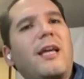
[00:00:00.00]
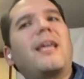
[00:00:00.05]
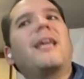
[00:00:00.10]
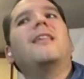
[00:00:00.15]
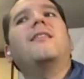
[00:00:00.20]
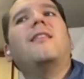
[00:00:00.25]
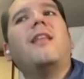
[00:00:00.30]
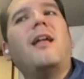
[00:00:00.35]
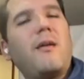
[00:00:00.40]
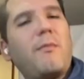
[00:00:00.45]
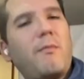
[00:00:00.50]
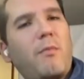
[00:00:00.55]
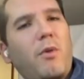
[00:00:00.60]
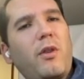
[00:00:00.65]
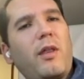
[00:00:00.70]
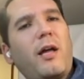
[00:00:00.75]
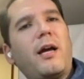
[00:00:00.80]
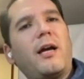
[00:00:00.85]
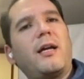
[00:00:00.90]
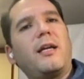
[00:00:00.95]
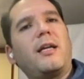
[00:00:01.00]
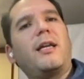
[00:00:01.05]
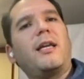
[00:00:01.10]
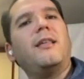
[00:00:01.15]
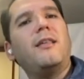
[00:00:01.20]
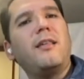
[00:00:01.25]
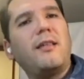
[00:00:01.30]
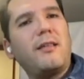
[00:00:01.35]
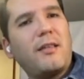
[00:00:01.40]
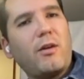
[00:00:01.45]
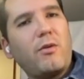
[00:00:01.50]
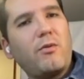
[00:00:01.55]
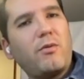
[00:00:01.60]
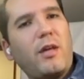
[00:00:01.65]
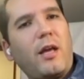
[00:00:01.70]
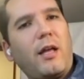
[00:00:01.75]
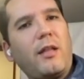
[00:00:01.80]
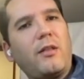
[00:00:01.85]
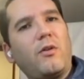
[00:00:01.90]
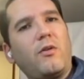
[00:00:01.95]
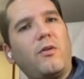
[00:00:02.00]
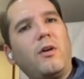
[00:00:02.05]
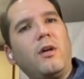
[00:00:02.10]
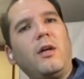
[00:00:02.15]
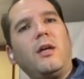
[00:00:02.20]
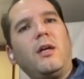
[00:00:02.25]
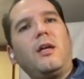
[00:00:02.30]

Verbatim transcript: ¿qué está de moda? ¿Qué se está usando?